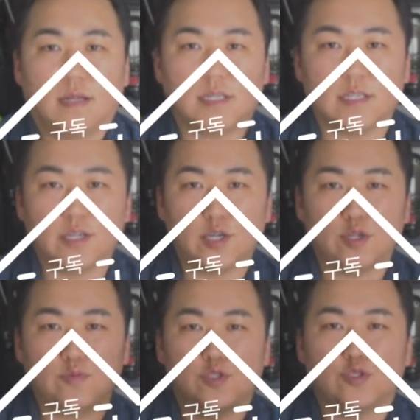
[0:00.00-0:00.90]
안녕하세요
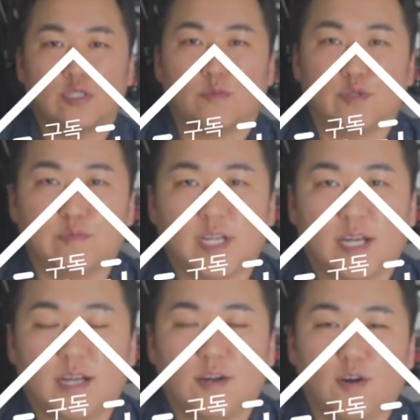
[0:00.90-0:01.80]
여러분
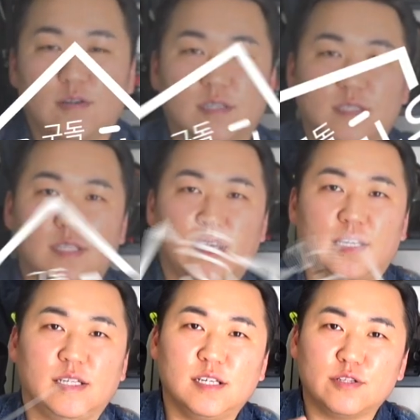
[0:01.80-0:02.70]
유리나무입니다 엊그제
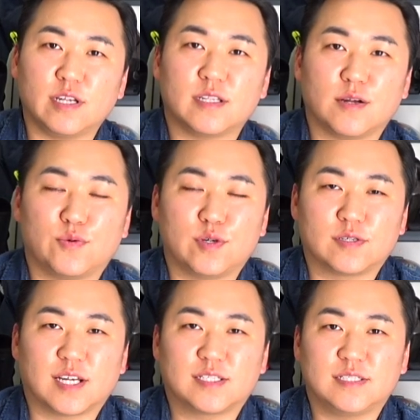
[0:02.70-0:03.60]
1년 됐다고
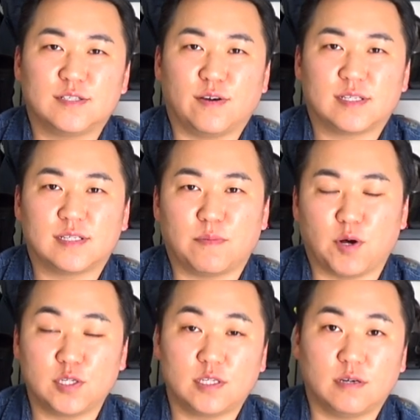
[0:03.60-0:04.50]
영상 찍은 것 같은데
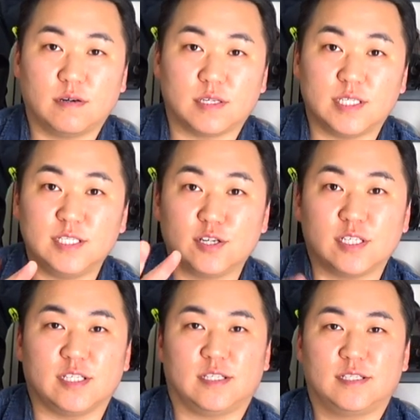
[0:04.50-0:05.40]
벌써
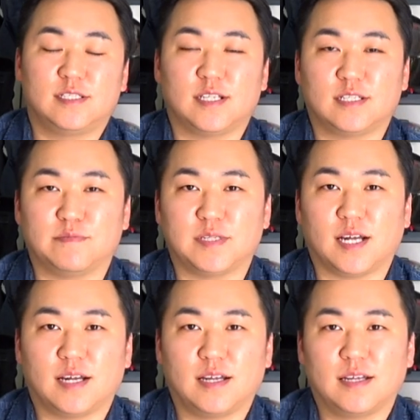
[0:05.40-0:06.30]
2년이
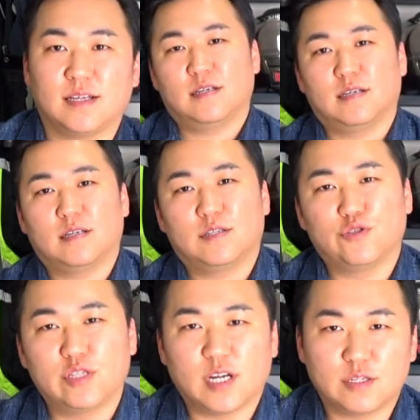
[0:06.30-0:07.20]
지났습니다
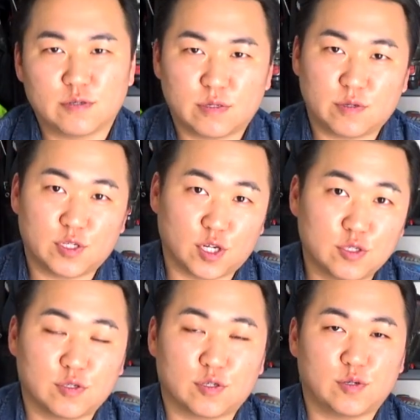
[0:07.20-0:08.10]
유리카도 그렇고
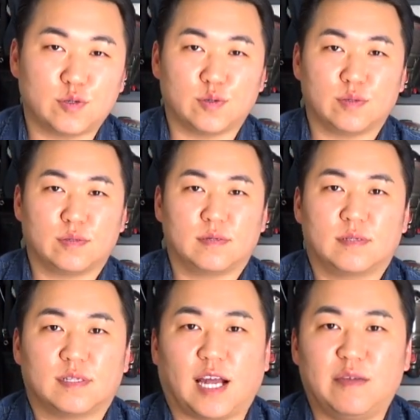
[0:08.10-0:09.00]
저도 그렇고
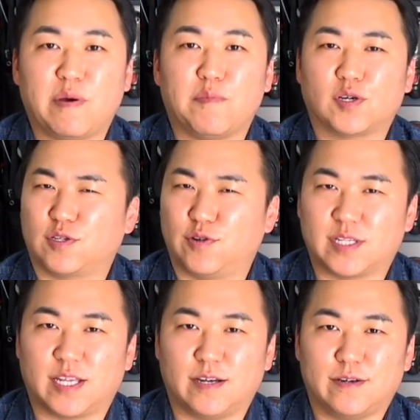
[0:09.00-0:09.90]
나이만 먹는 것
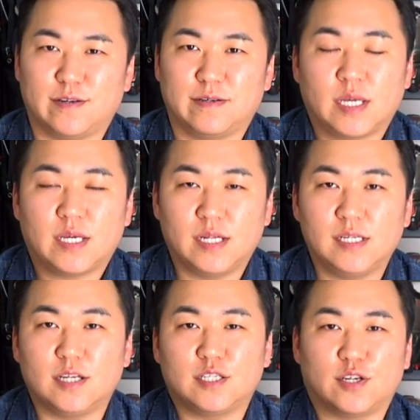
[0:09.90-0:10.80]
같아요
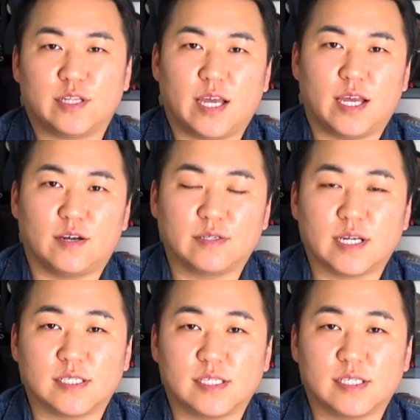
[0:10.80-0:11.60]
1년 전에 영상을